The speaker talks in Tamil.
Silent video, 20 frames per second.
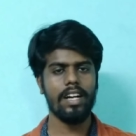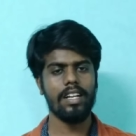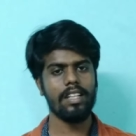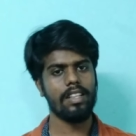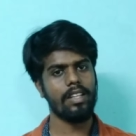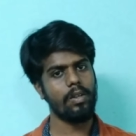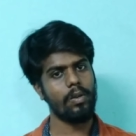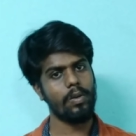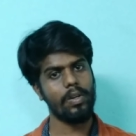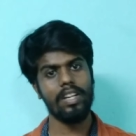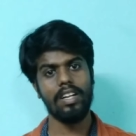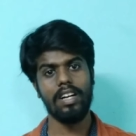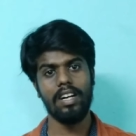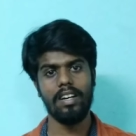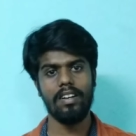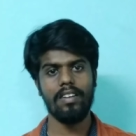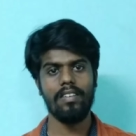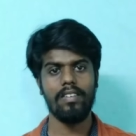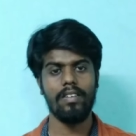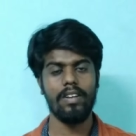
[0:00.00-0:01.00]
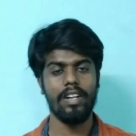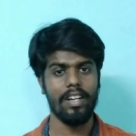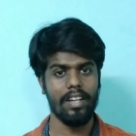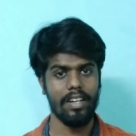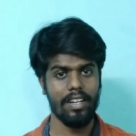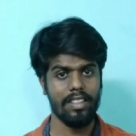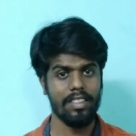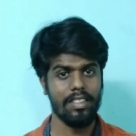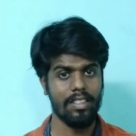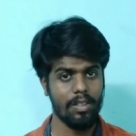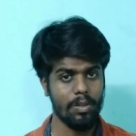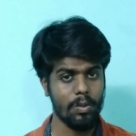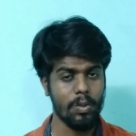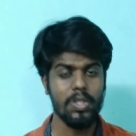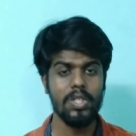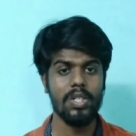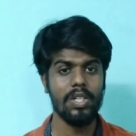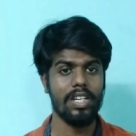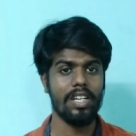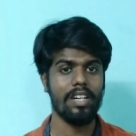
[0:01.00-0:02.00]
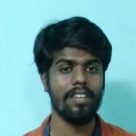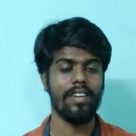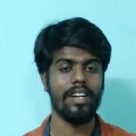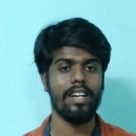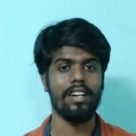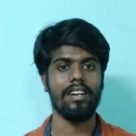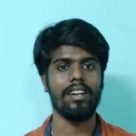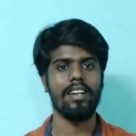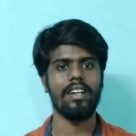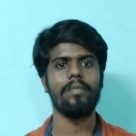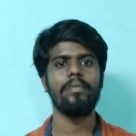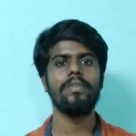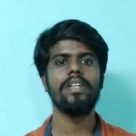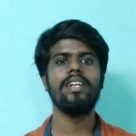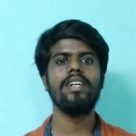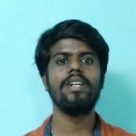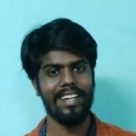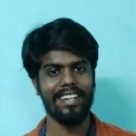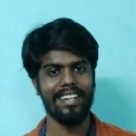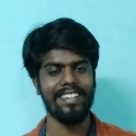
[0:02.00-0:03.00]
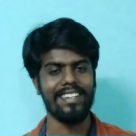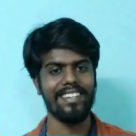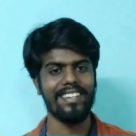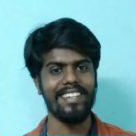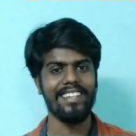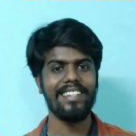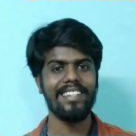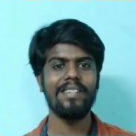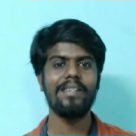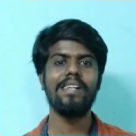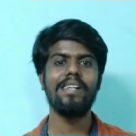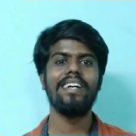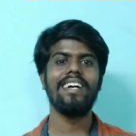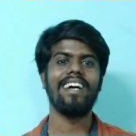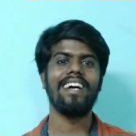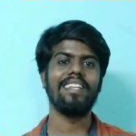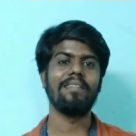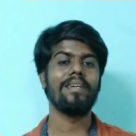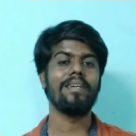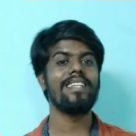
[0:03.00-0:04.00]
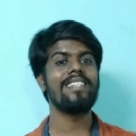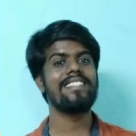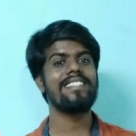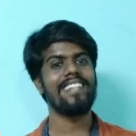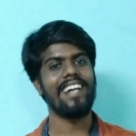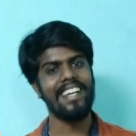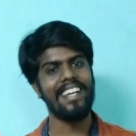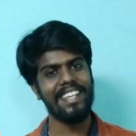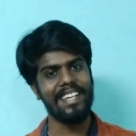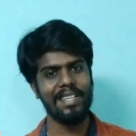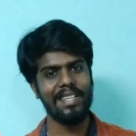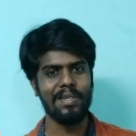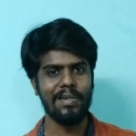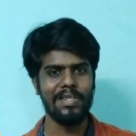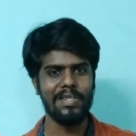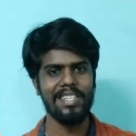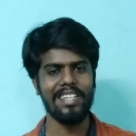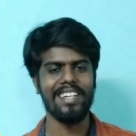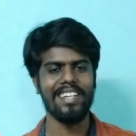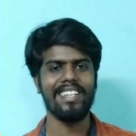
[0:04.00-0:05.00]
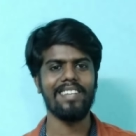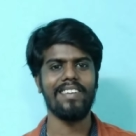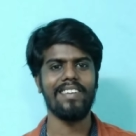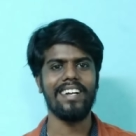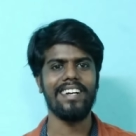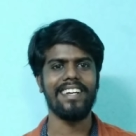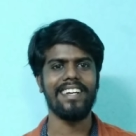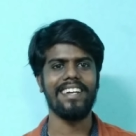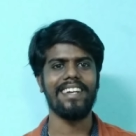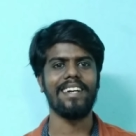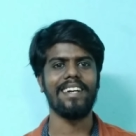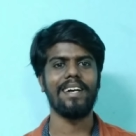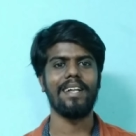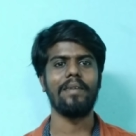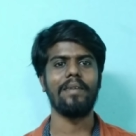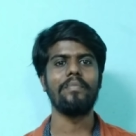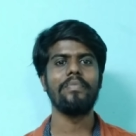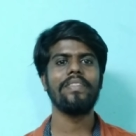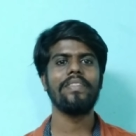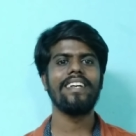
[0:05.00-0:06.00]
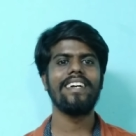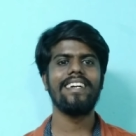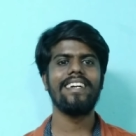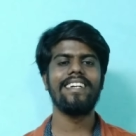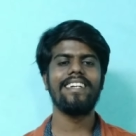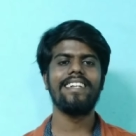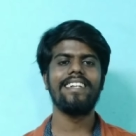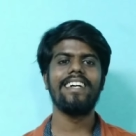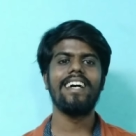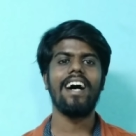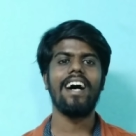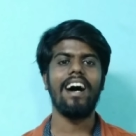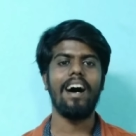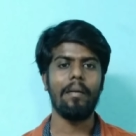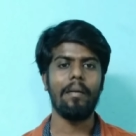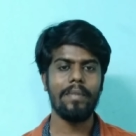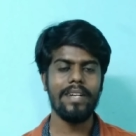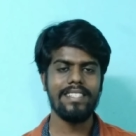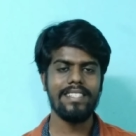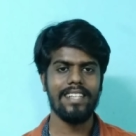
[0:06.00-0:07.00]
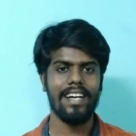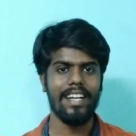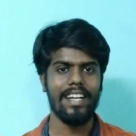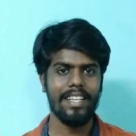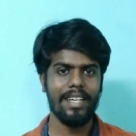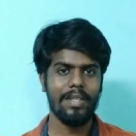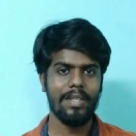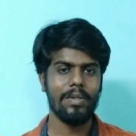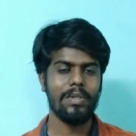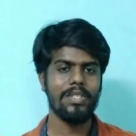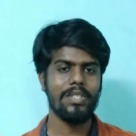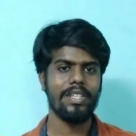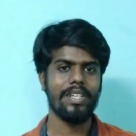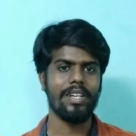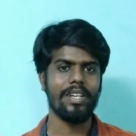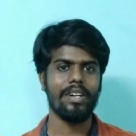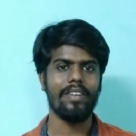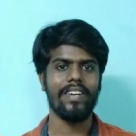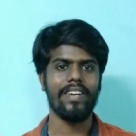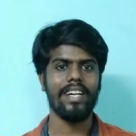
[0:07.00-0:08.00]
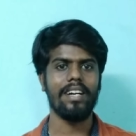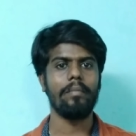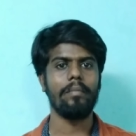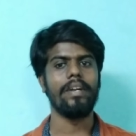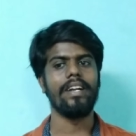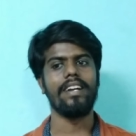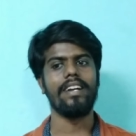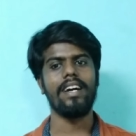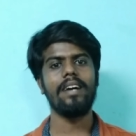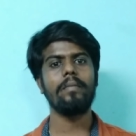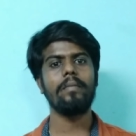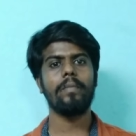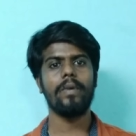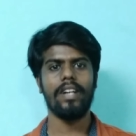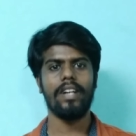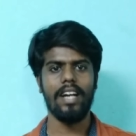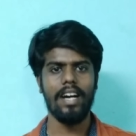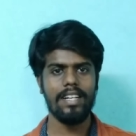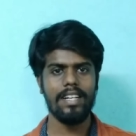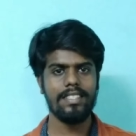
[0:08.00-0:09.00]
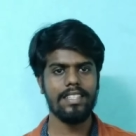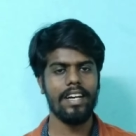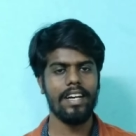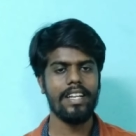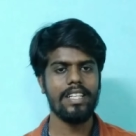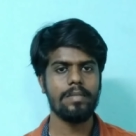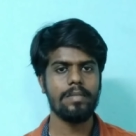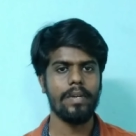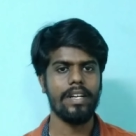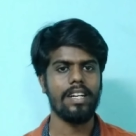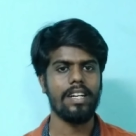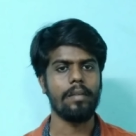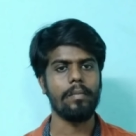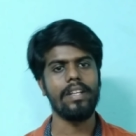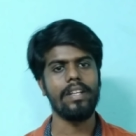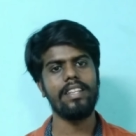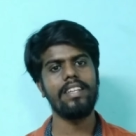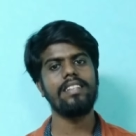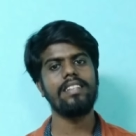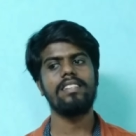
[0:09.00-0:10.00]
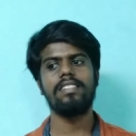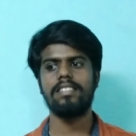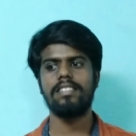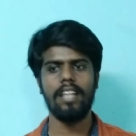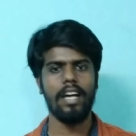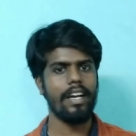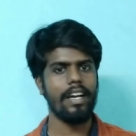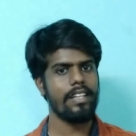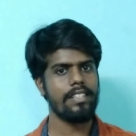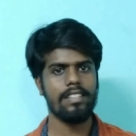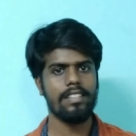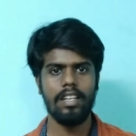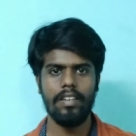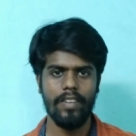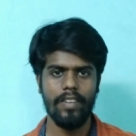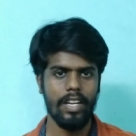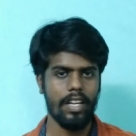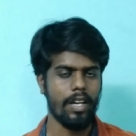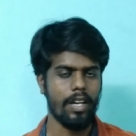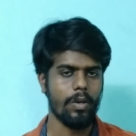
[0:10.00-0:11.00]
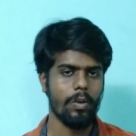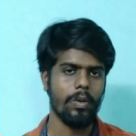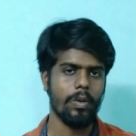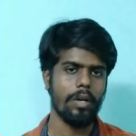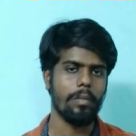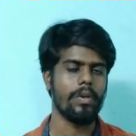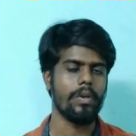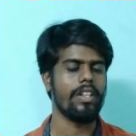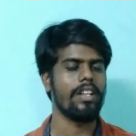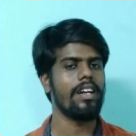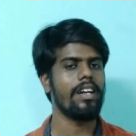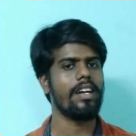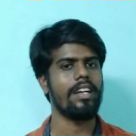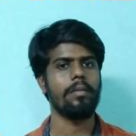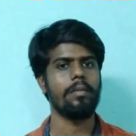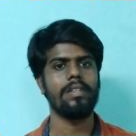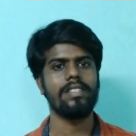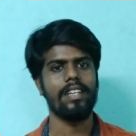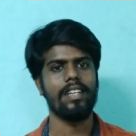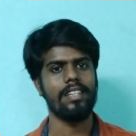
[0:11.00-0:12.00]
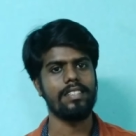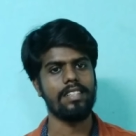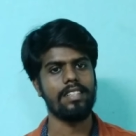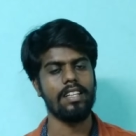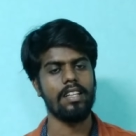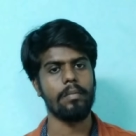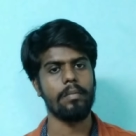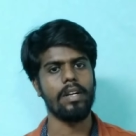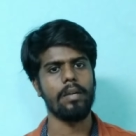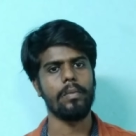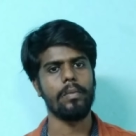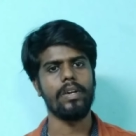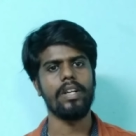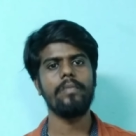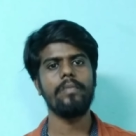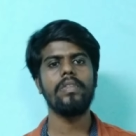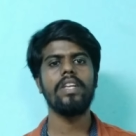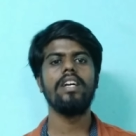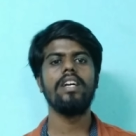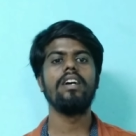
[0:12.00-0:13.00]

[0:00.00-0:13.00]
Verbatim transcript: கட்டத்தை நோக்கி நகர நகர துடிச்சுக்கிட்டு இருக்கவராக இருக்கலாம் இருந்தது அந்த மாதிரி சாதிக்க துடிச்சுக்கிட்டு இருந்தவராக நீங்கள் இருக்கலாம் அப்படி சாதிக்க துடிச்சிட்டு இருக்கவங்க அப்படின்னா இப்போ நான் சாரீஸ் பண்ணுற மாதிரி சாரீஸ் நான் வேறு யாருக்கும் கொடுக்க போகிறதுனா கண்டிப்பாக சாரீஸ் நான் தான் பண்ண போகிறேன்